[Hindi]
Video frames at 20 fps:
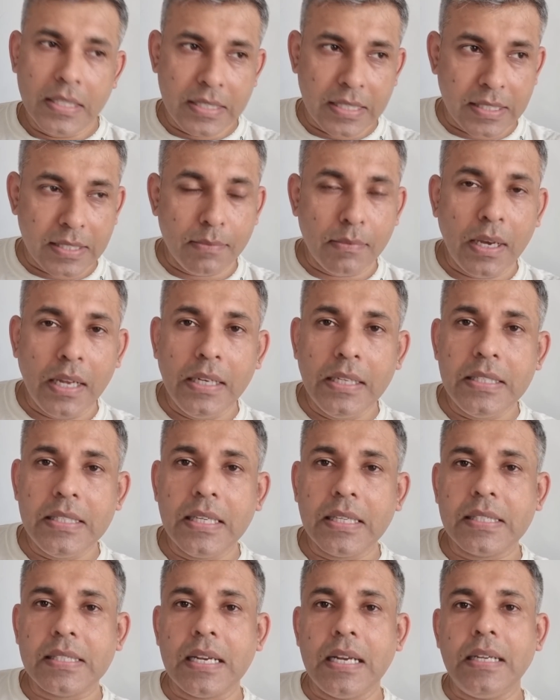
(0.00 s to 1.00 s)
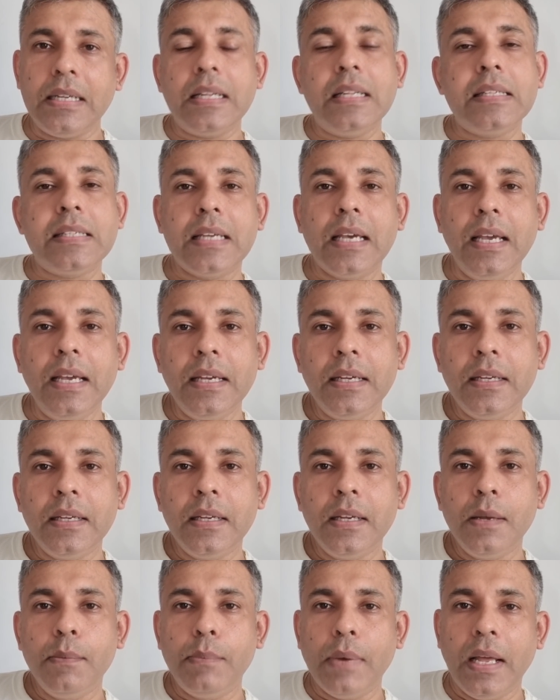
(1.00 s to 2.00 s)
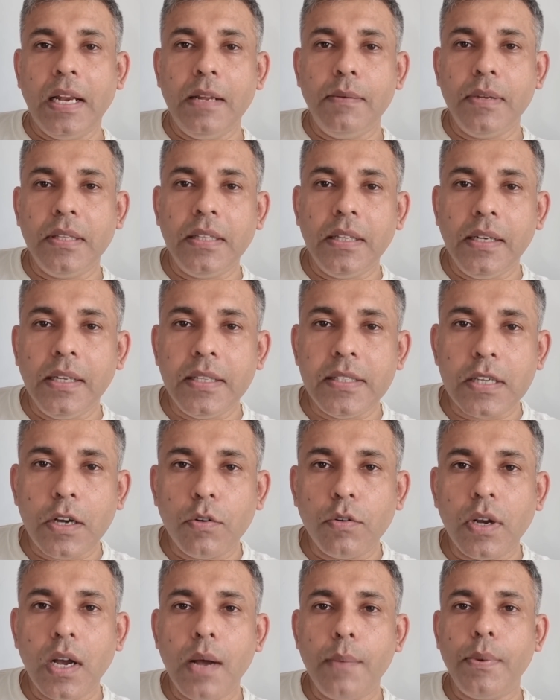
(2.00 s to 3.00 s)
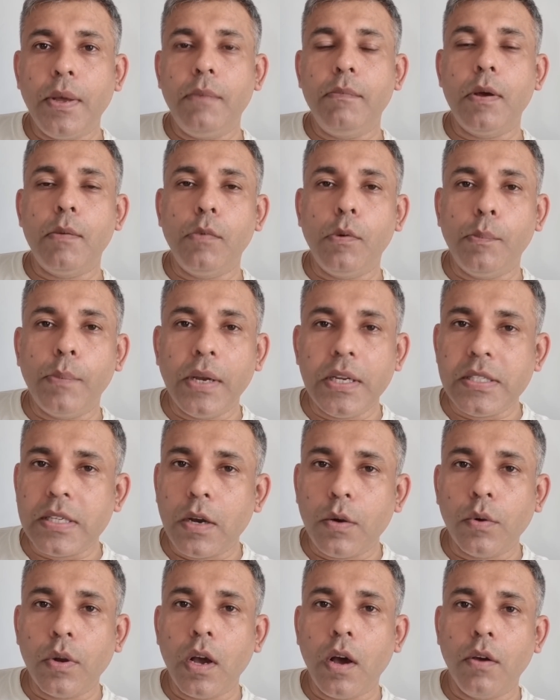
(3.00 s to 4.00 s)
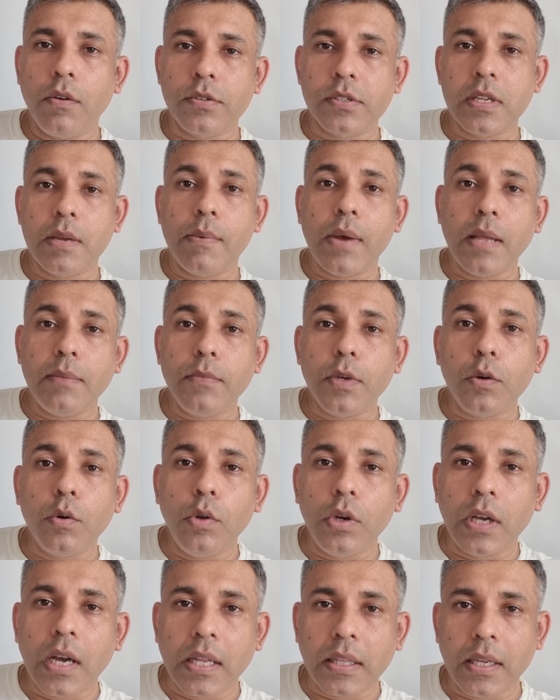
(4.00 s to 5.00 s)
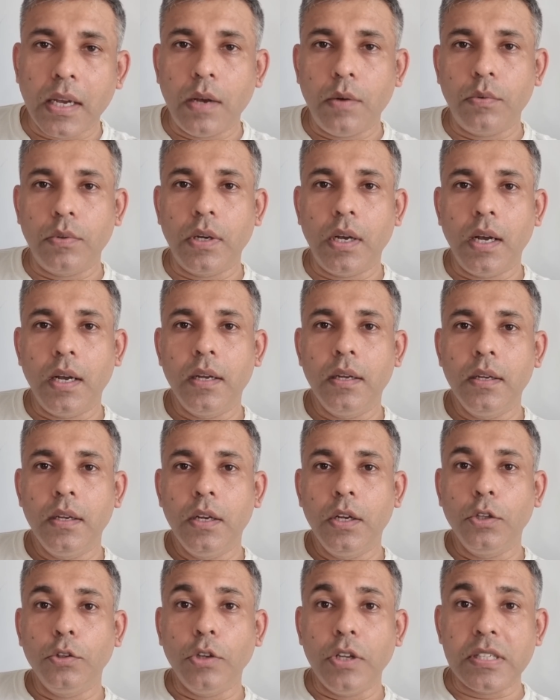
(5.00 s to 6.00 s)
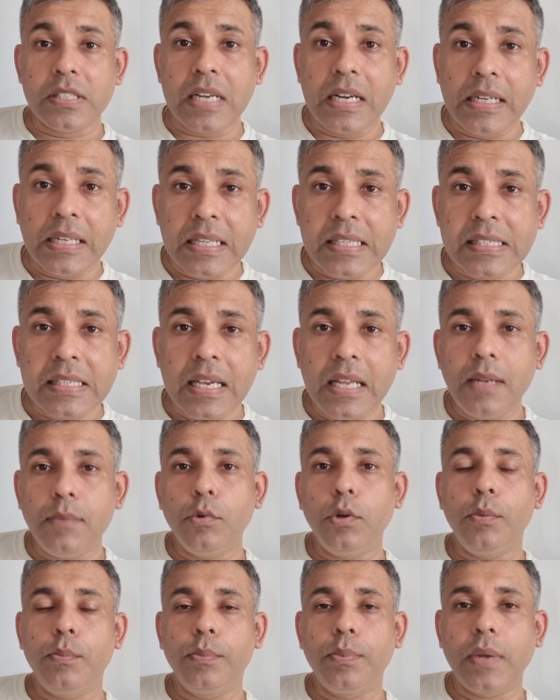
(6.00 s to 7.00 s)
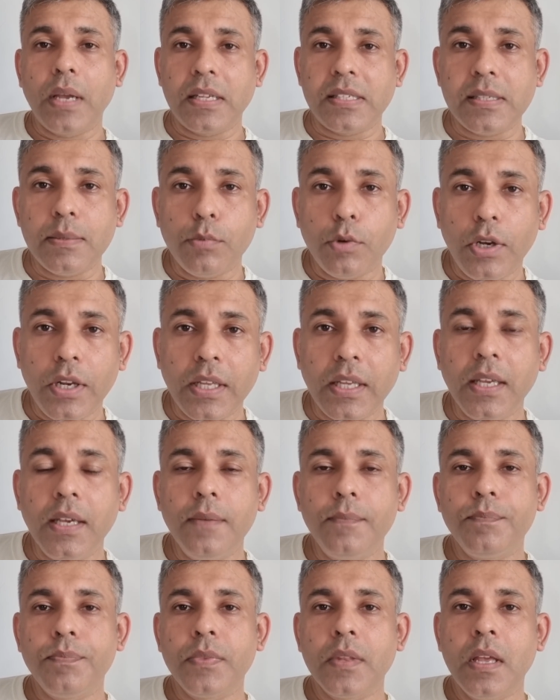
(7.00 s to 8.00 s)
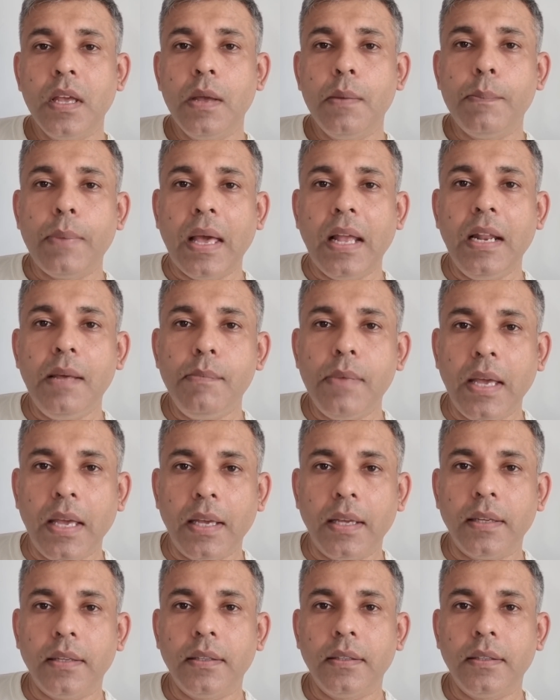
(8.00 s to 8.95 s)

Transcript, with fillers: जैसे मान लीजिए एक सेंटेंस है पहले मैं दिल्ली जाऊंगा फिर मैं मुंबई जाऊंगा और उसके बाद मैं कोलकाता आऊंगा तो ये सेंटेंस कैसे बोलेंगे पहले मैं